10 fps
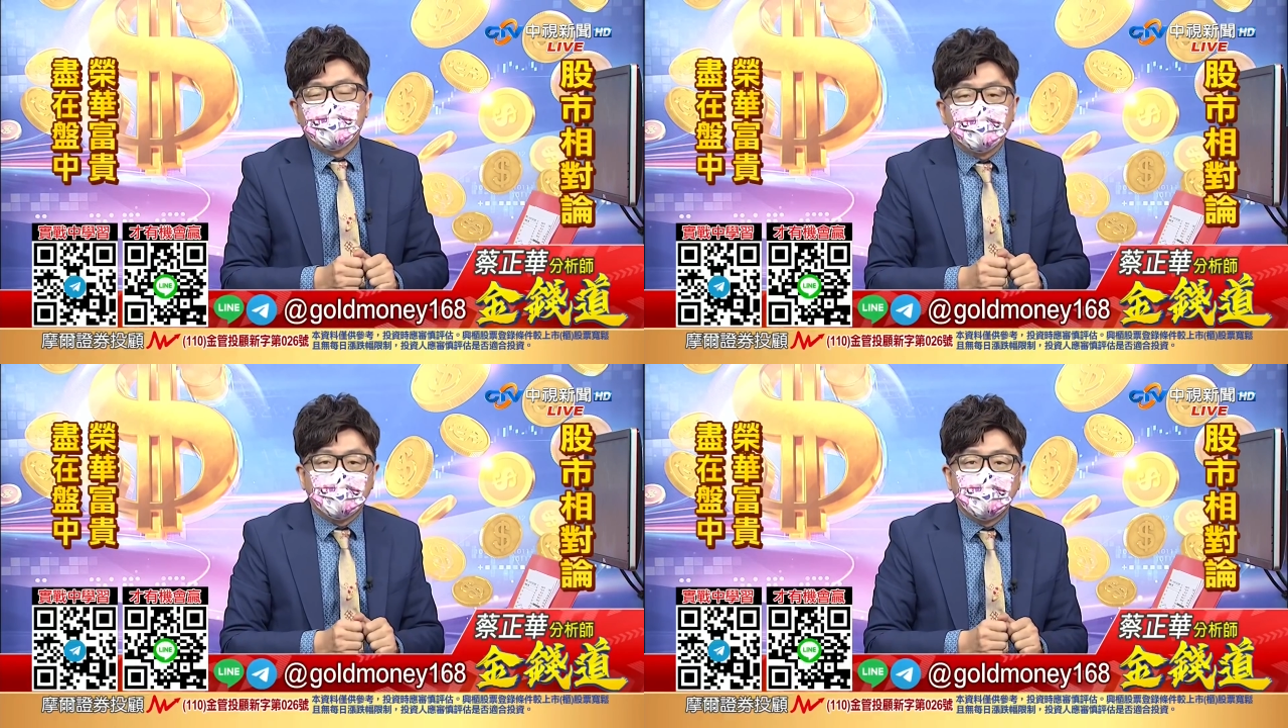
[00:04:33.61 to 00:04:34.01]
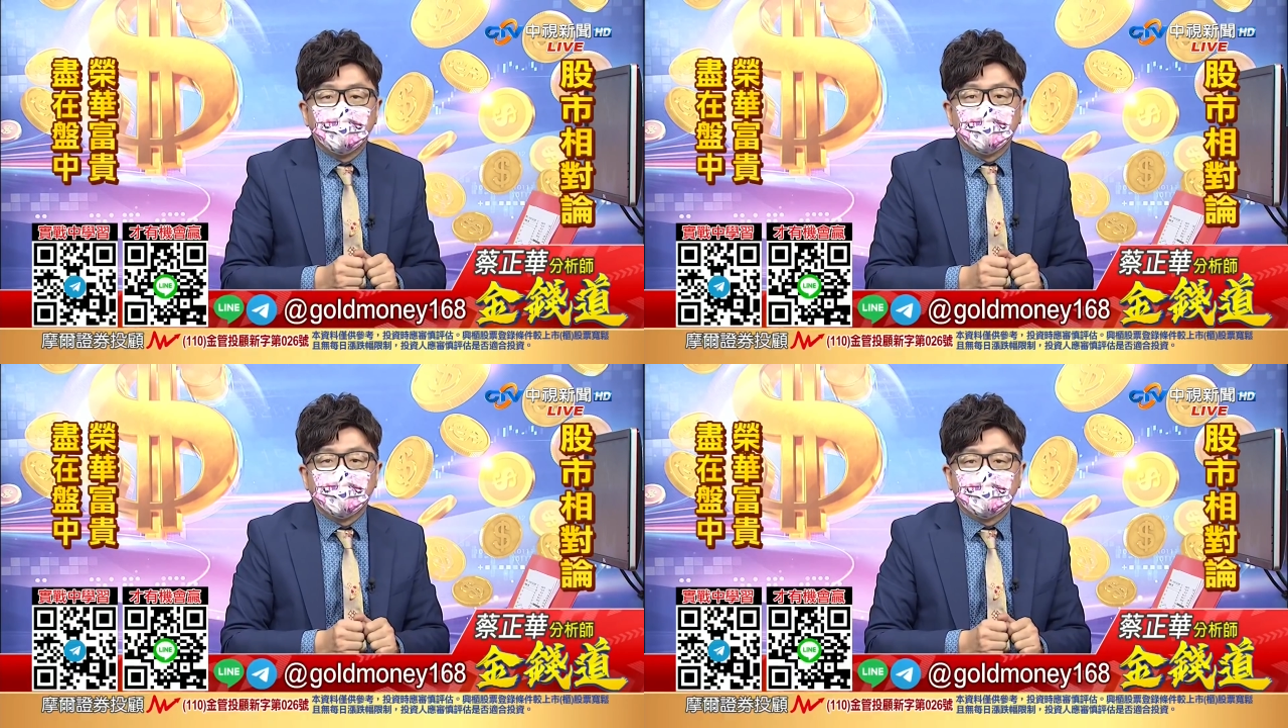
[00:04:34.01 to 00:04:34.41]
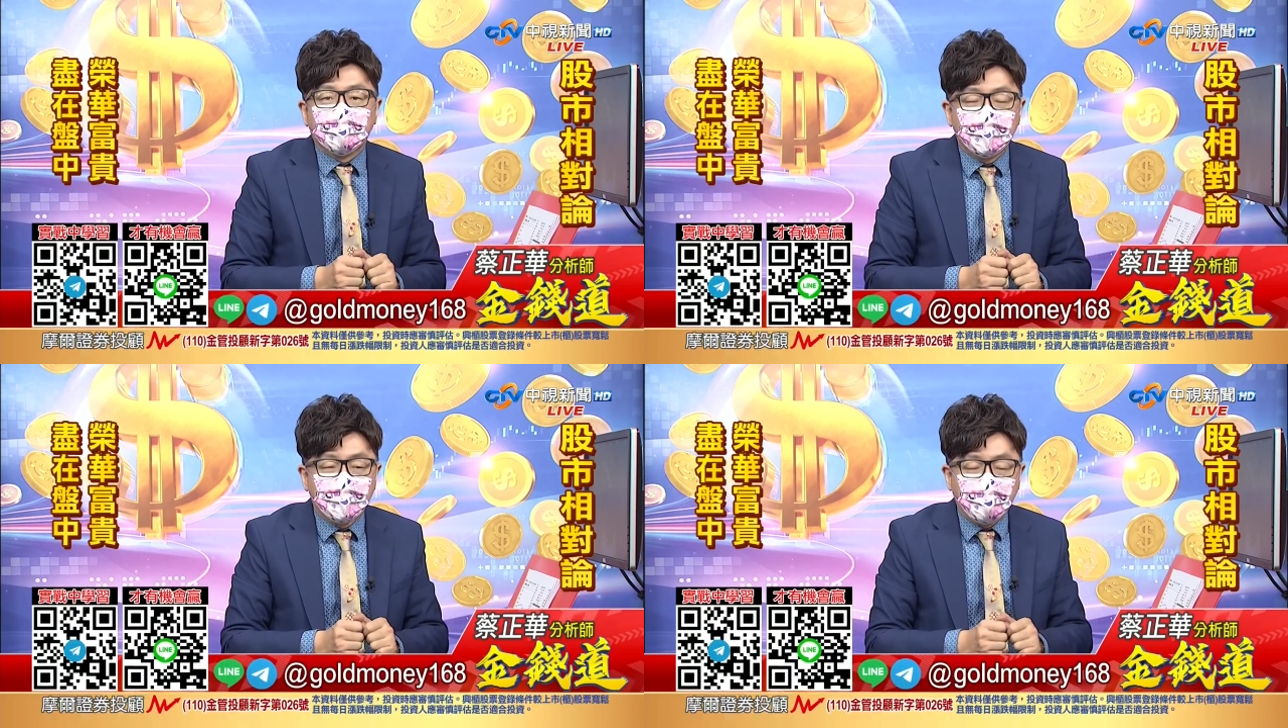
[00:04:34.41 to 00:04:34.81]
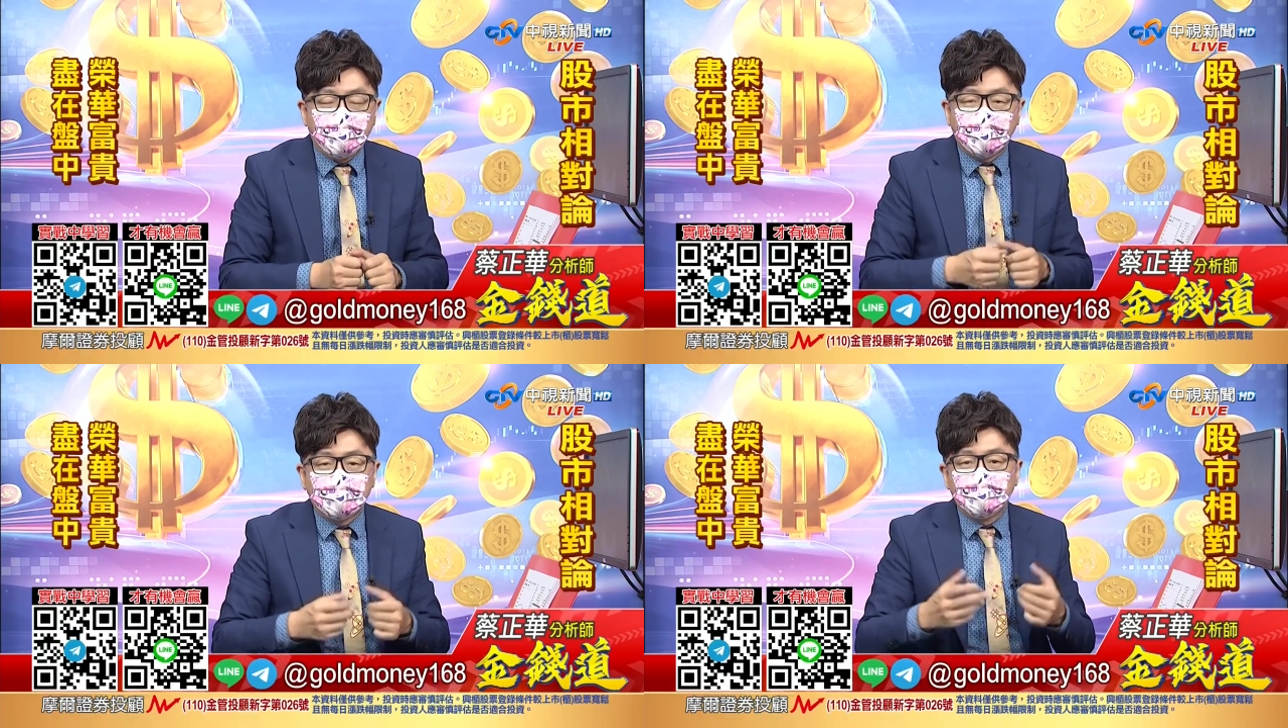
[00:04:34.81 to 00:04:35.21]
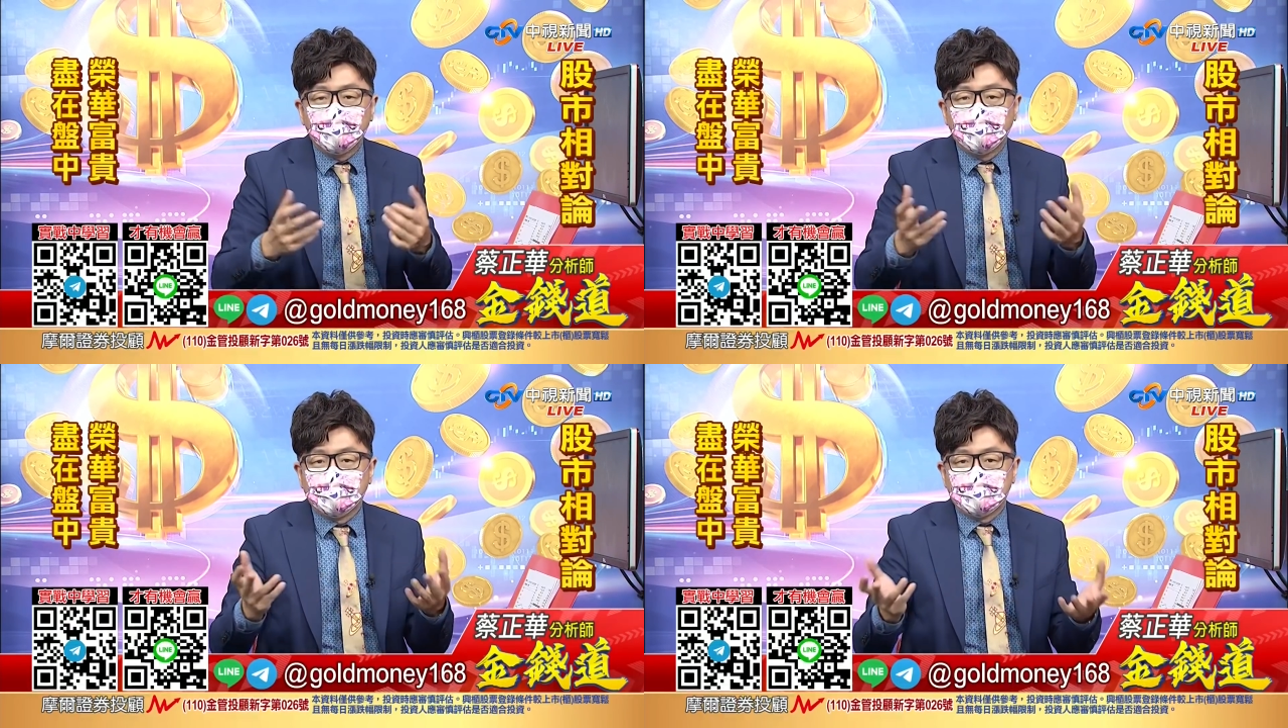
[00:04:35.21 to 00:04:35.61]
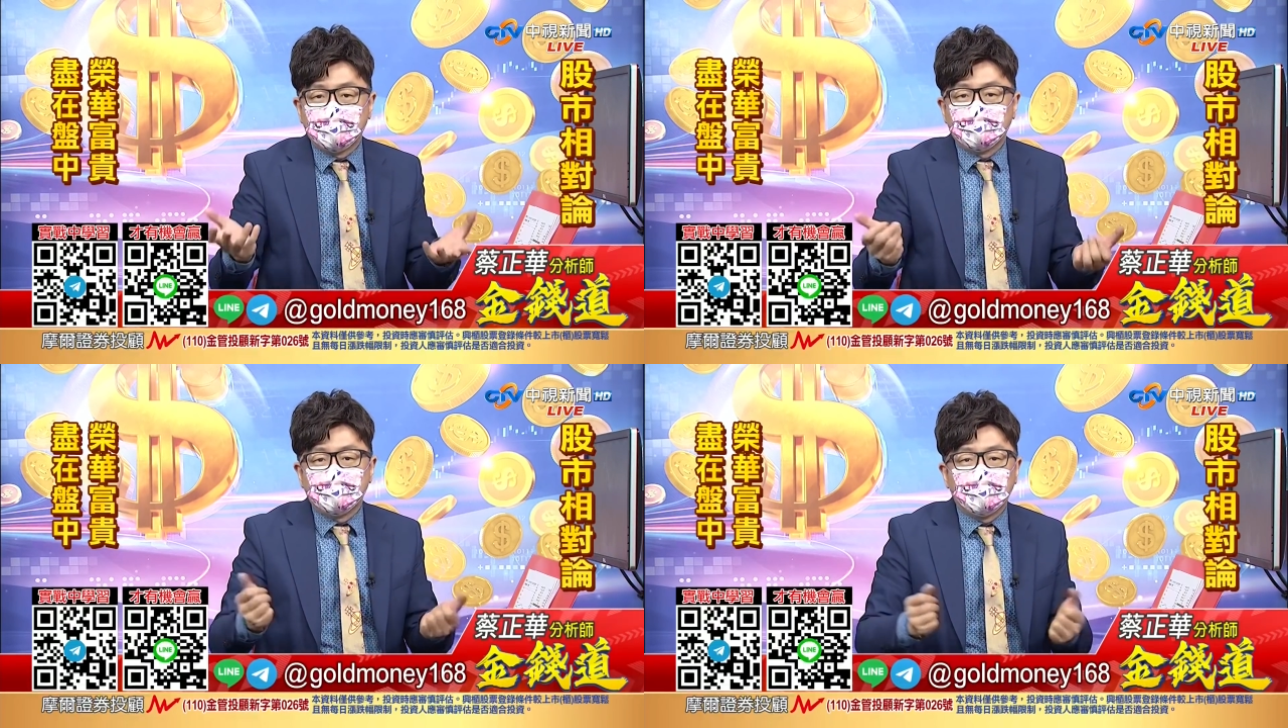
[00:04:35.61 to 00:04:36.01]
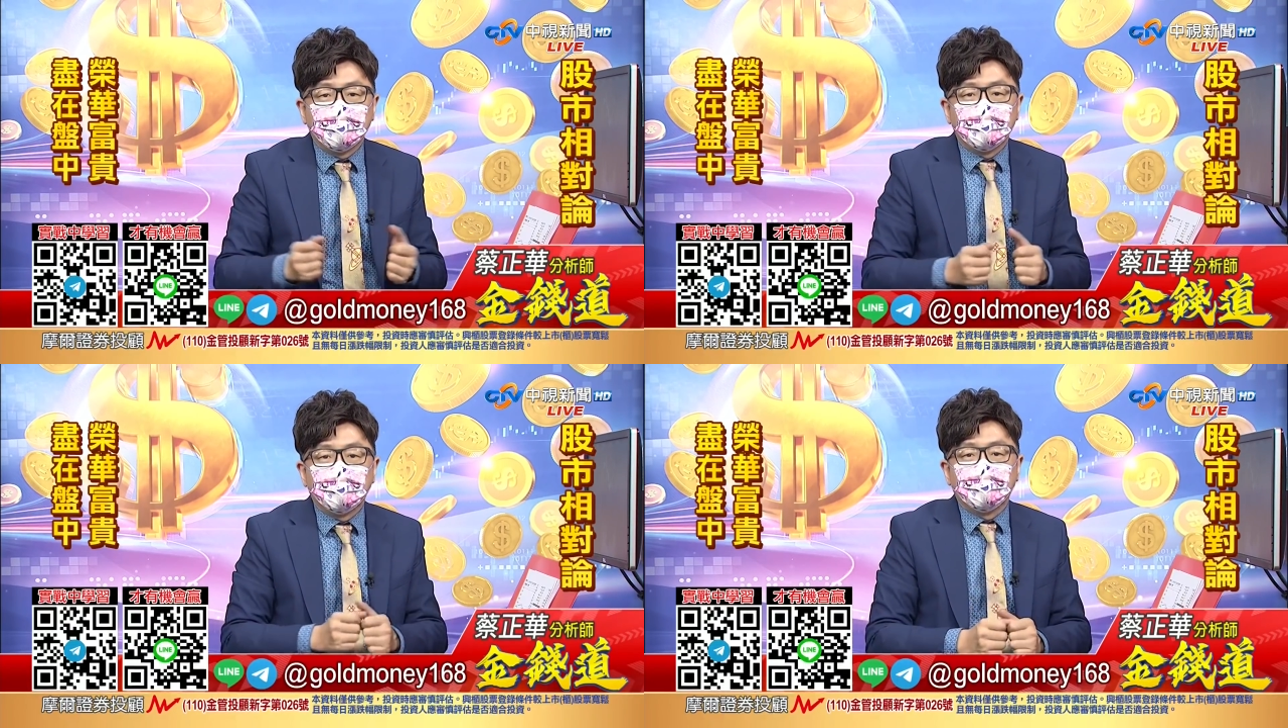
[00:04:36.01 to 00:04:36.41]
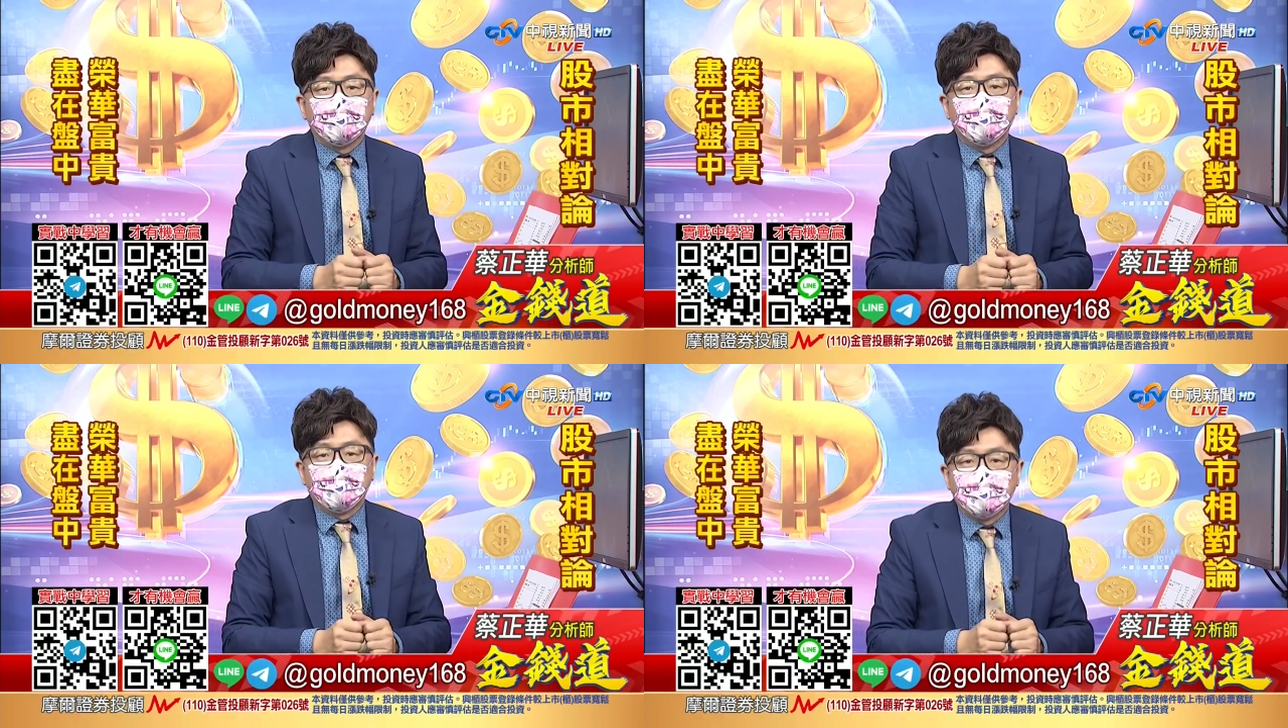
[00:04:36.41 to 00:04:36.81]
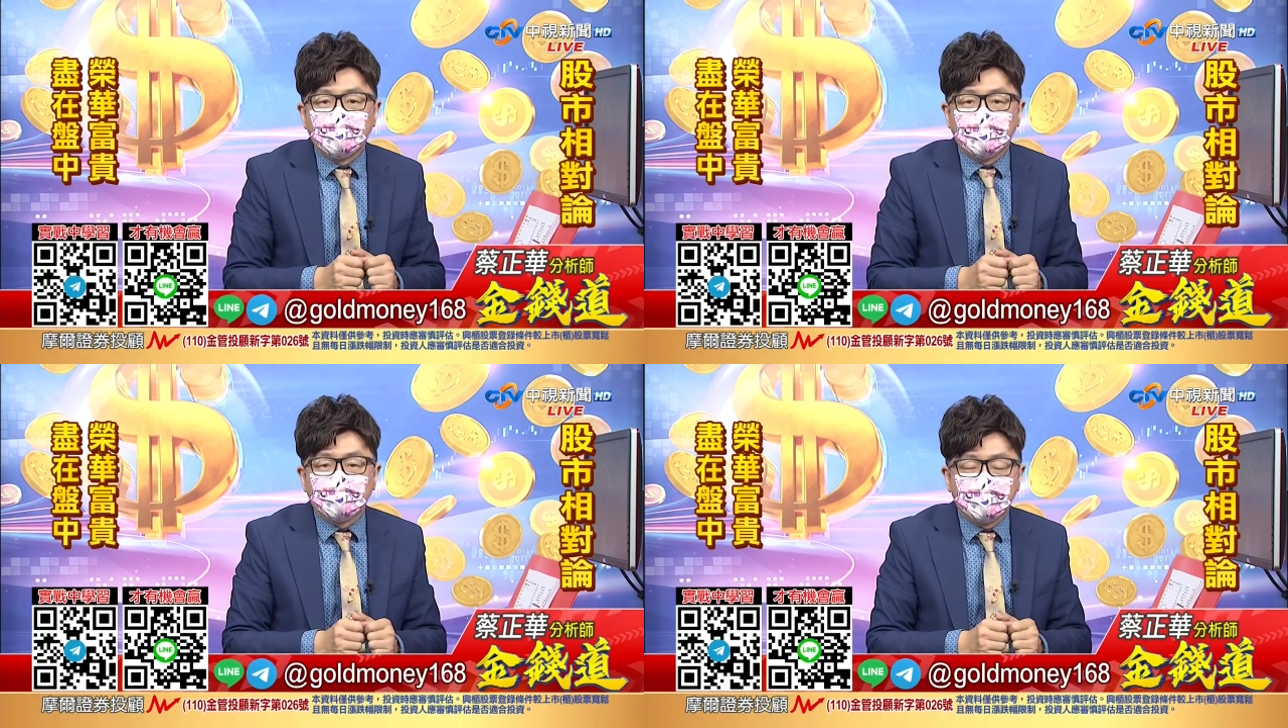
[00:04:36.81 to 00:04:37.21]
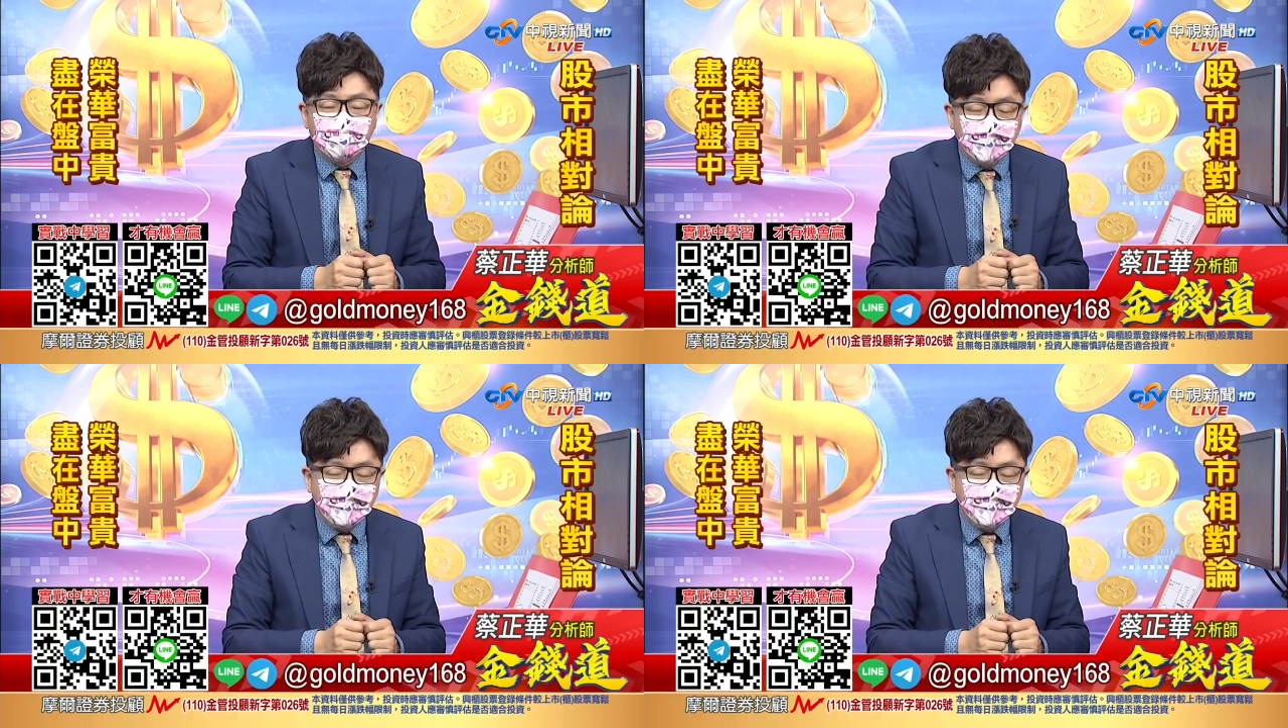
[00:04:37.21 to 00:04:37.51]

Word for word: 你也没有嘛，他本来就有本金，你你你也没有嘛，对不对？